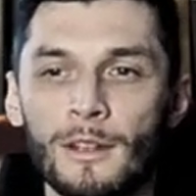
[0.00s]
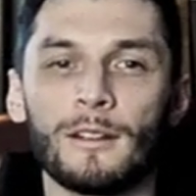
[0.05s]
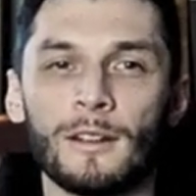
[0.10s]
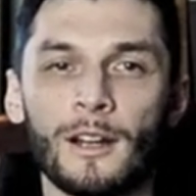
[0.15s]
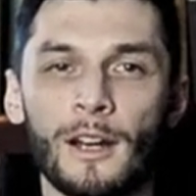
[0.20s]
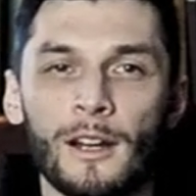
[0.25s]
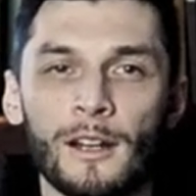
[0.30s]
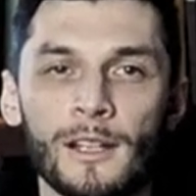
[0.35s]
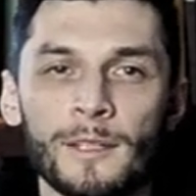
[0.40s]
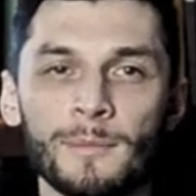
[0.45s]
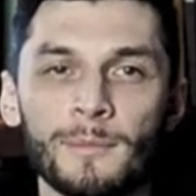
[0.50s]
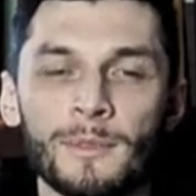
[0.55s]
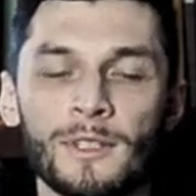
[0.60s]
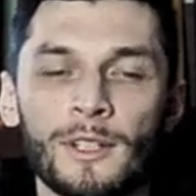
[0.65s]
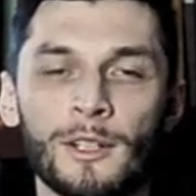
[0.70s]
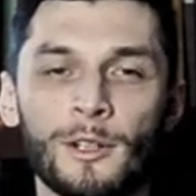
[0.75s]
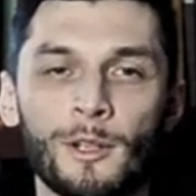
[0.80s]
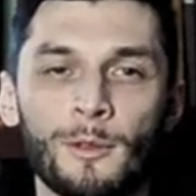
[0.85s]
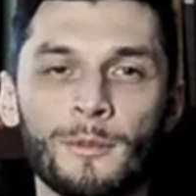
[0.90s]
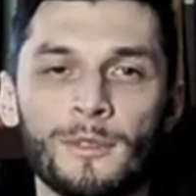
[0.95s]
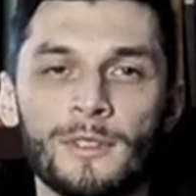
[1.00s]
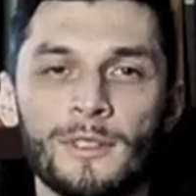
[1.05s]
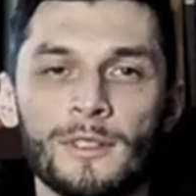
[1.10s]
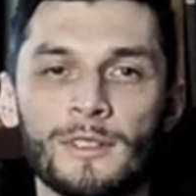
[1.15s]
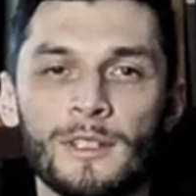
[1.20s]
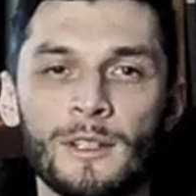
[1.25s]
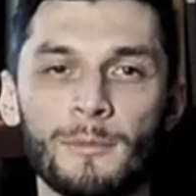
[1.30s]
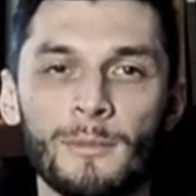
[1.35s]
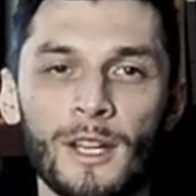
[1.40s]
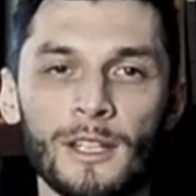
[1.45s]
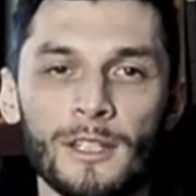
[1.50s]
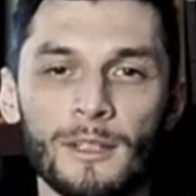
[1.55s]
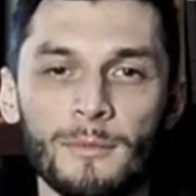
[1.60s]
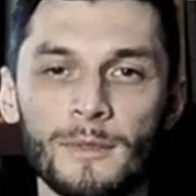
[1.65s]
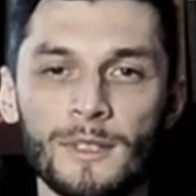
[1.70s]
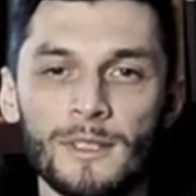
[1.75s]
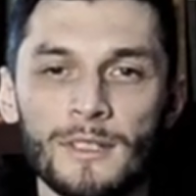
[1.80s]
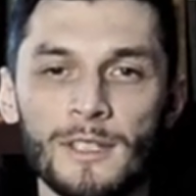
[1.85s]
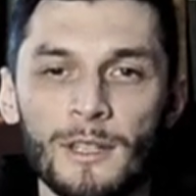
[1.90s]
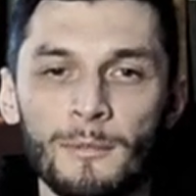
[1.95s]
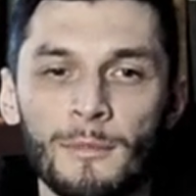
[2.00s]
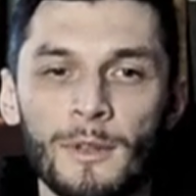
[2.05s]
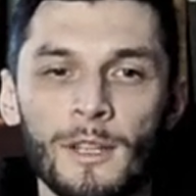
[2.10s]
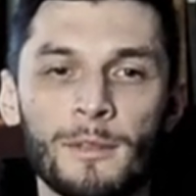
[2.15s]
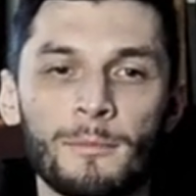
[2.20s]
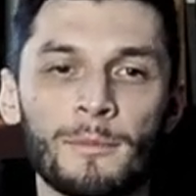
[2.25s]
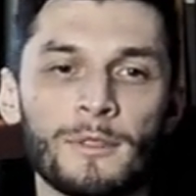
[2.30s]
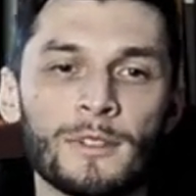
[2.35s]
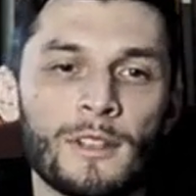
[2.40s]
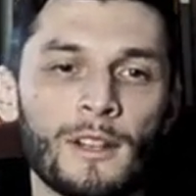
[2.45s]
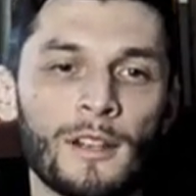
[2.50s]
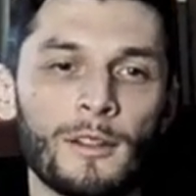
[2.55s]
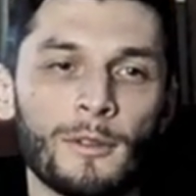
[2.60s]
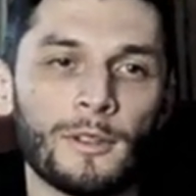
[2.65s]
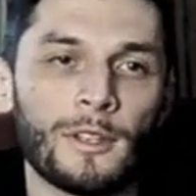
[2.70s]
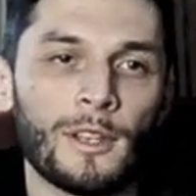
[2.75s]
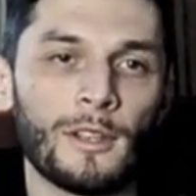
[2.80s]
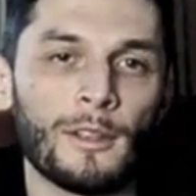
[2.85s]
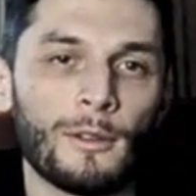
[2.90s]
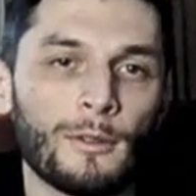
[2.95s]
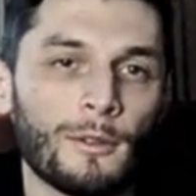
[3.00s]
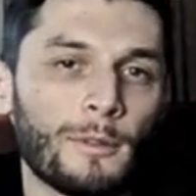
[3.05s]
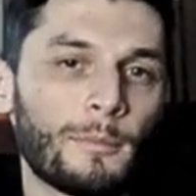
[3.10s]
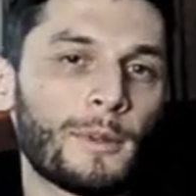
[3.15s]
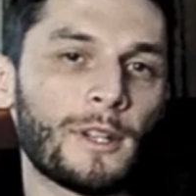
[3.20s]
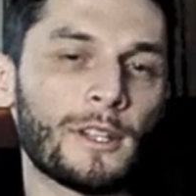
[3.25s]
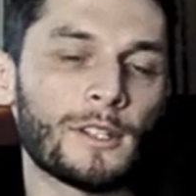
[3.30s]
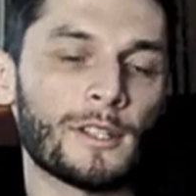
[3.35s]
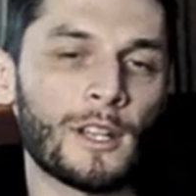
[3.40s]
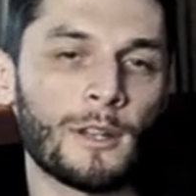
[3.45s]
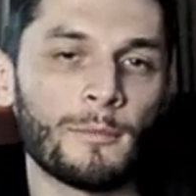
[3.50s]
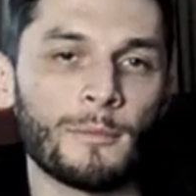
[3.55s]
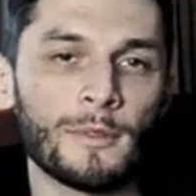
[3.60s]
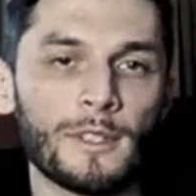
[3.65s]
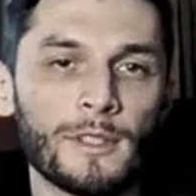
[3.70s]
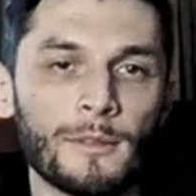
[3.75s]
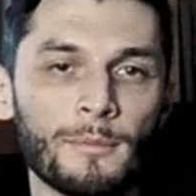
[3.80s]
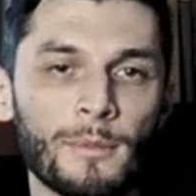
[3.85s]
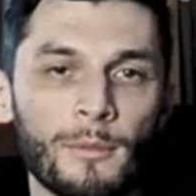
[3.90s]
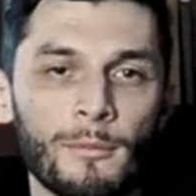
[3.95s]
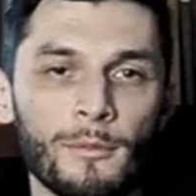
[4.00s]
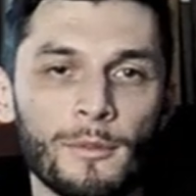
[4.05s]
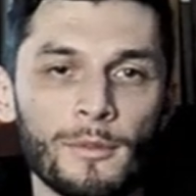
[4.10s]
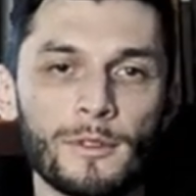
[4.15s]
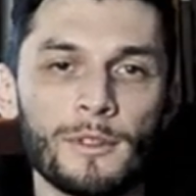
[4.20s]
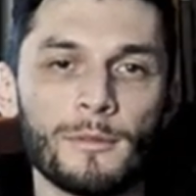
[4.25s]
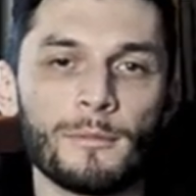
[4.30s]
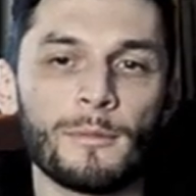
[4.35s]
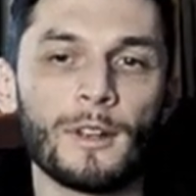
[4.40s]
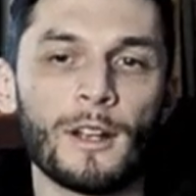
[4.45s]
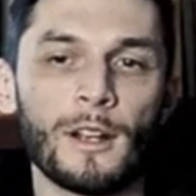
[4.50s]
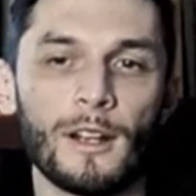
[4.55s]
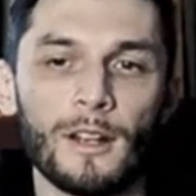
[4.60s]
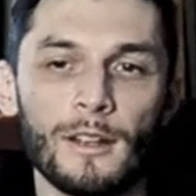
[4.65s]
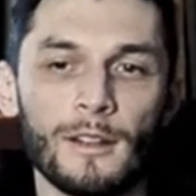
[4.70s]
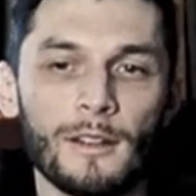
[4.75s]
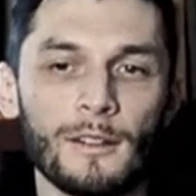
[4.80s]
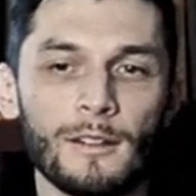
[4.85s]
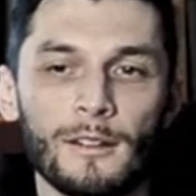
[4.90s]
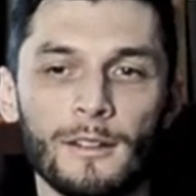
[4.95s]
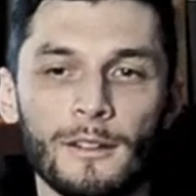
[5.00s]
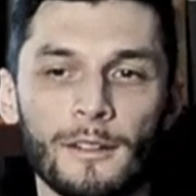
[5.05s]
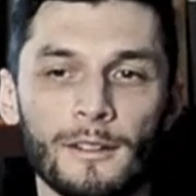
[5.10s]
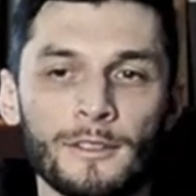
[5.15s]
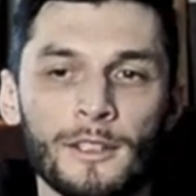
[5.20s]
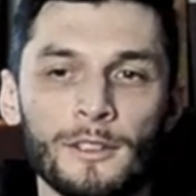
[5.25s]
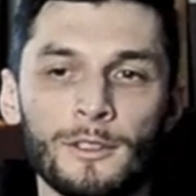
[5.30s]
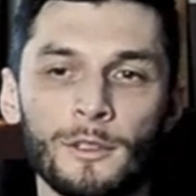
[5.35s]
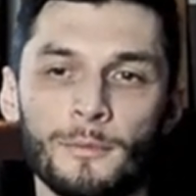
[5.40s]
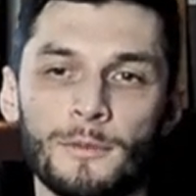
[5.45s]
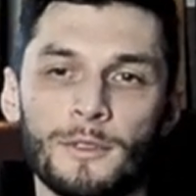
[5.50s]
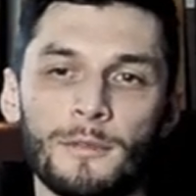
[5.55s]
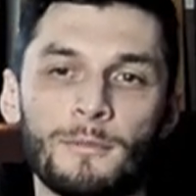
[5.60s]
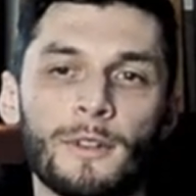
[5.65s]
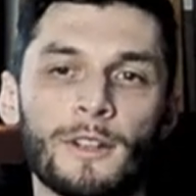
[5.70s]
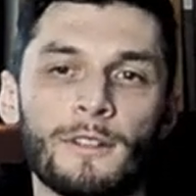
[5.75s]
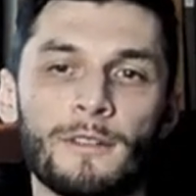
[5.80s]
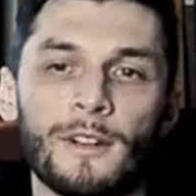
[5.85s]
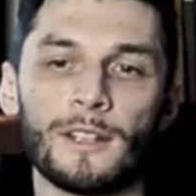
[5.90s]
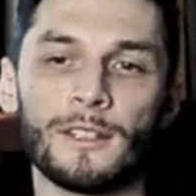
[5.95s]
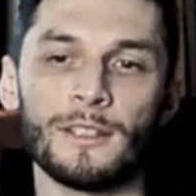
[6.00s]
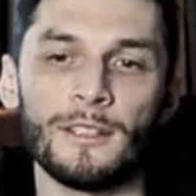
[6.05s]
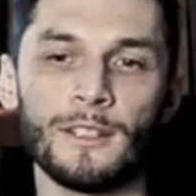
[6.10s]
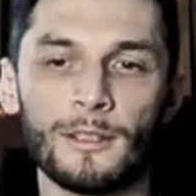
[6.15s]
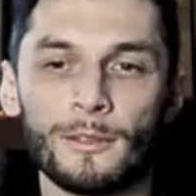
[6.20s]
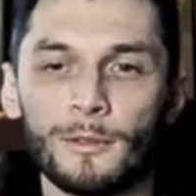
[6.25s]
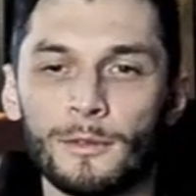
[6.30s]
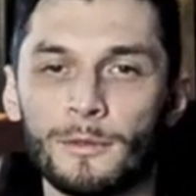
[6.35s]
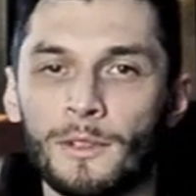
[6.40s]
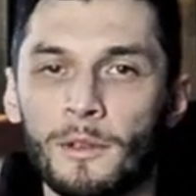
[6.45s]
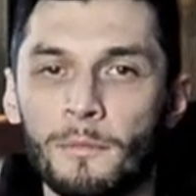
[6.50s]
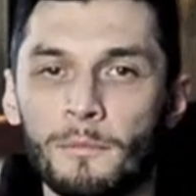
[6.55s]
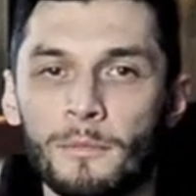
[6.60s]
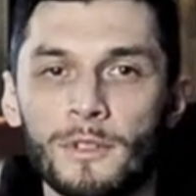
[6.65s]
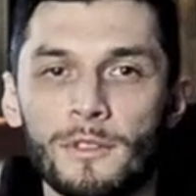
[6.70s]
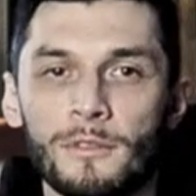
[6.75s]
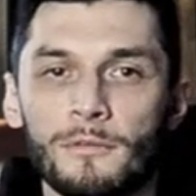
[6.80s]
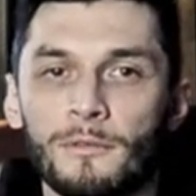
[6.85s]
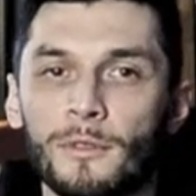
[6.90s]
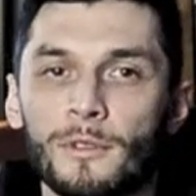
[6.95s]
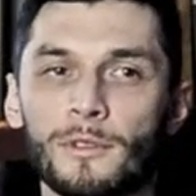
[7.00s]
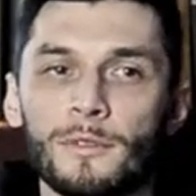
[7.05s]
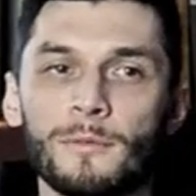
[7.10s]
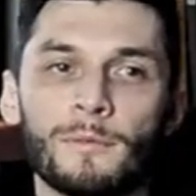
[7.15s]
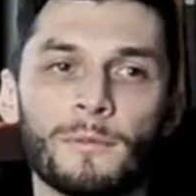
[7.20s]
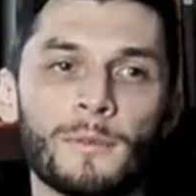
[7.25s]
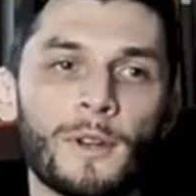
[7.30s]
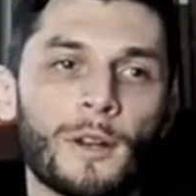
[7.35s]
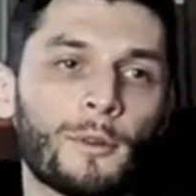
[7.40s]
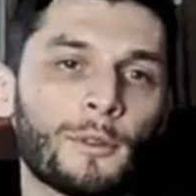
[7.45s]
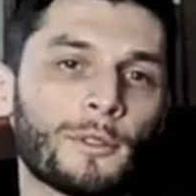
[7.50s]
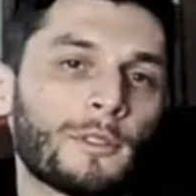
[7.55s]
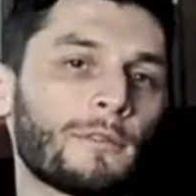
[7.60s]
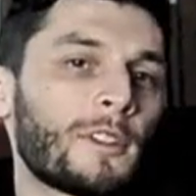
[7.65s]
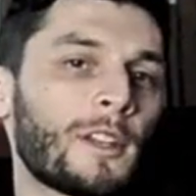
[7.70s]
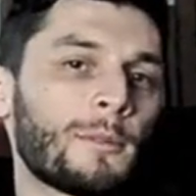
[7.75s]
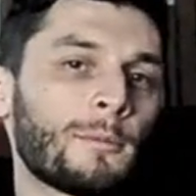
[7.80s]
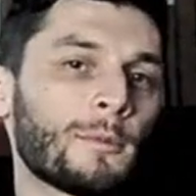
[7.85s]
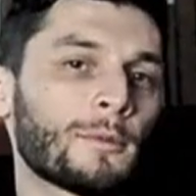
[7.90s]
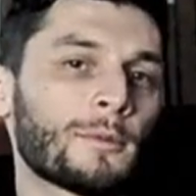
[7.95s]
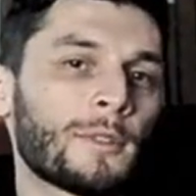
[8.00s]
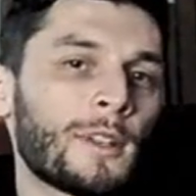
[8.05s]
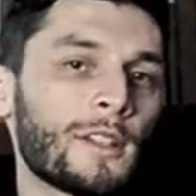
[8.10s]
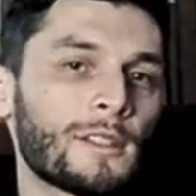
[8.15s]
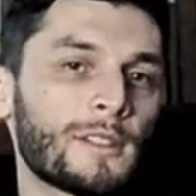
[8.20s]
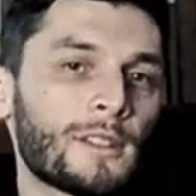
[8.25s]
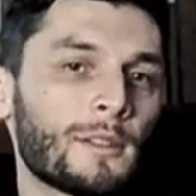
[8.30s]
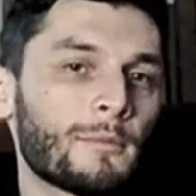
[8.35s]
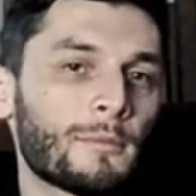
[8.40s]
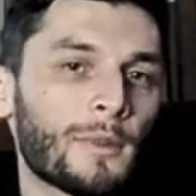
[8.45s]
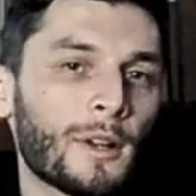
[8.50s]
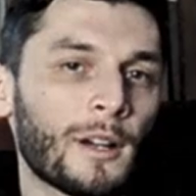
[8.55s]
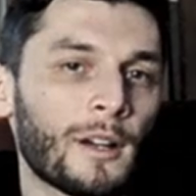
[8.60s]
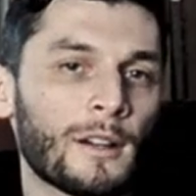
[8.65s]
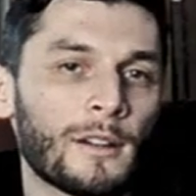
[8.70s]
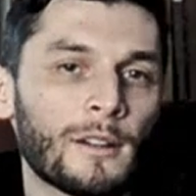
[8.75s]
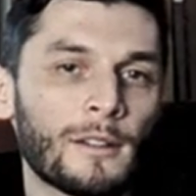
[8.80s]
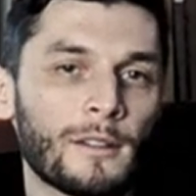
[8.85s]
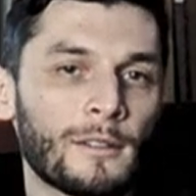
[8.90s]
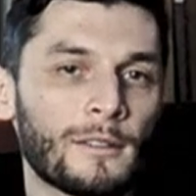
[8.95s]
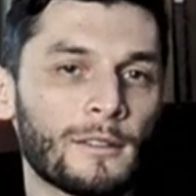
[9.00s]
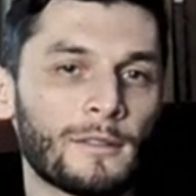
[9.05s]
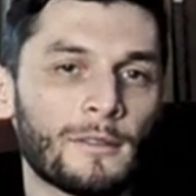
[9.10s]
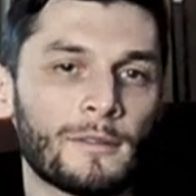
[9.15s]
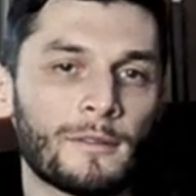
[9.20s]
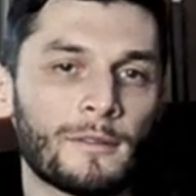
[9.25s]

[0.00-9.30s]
Как раз познакомился с ребятами, с теми, они мне сказали, окей, Илюх, приезжай, мы тебе поможем, э, найдем тебе квартиру, там поживешь какое-то время у нас, там пока